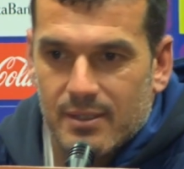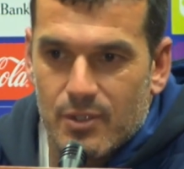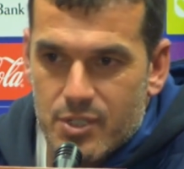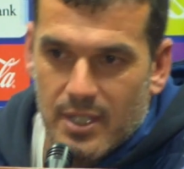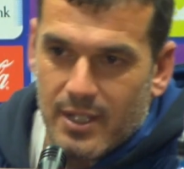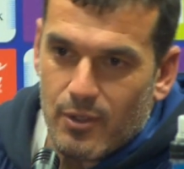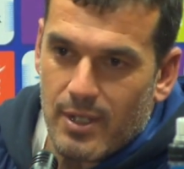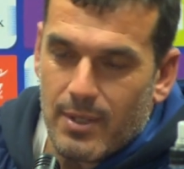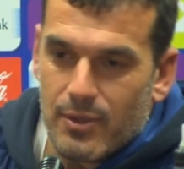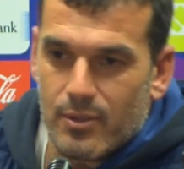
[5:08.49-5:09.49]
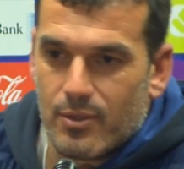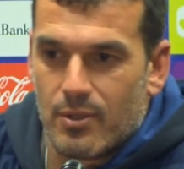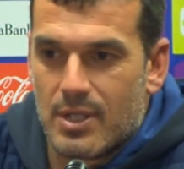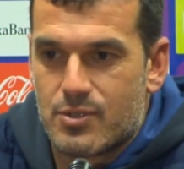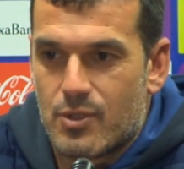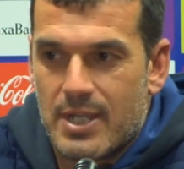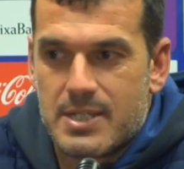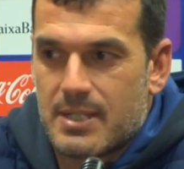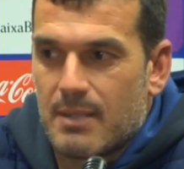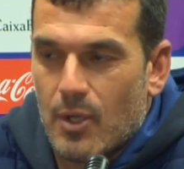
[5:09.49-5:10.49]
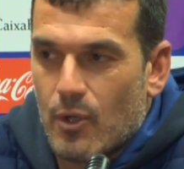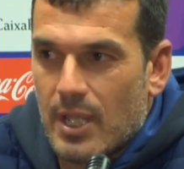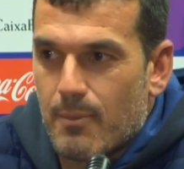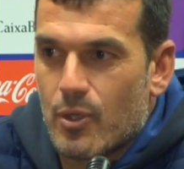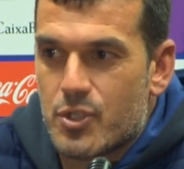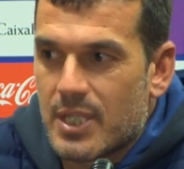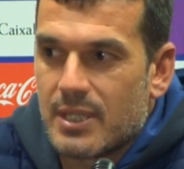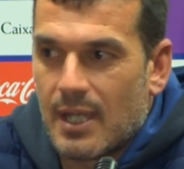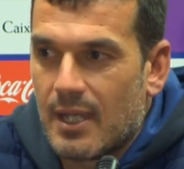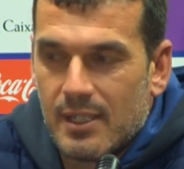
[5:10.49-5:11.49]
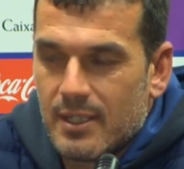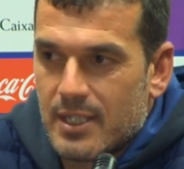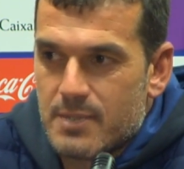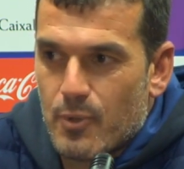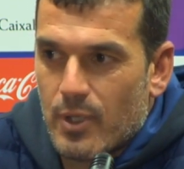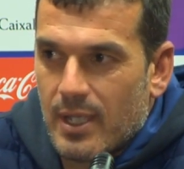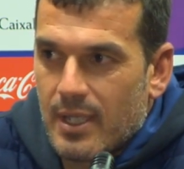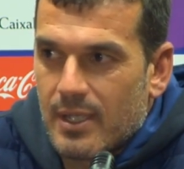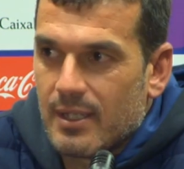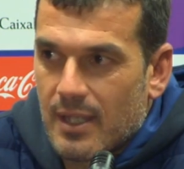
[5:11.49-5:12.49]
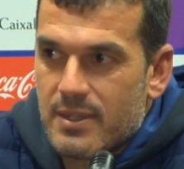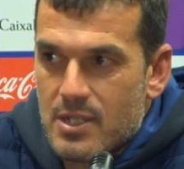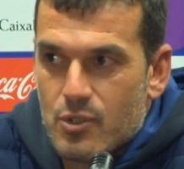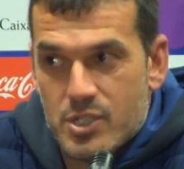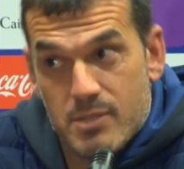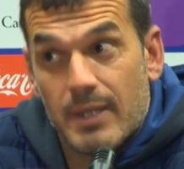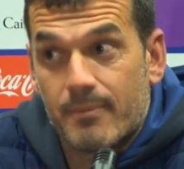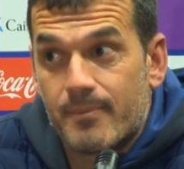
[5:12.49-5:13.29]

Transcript: No sé, creo que cuando eres el mejor equipo de 80 es porque hace las cosas bien.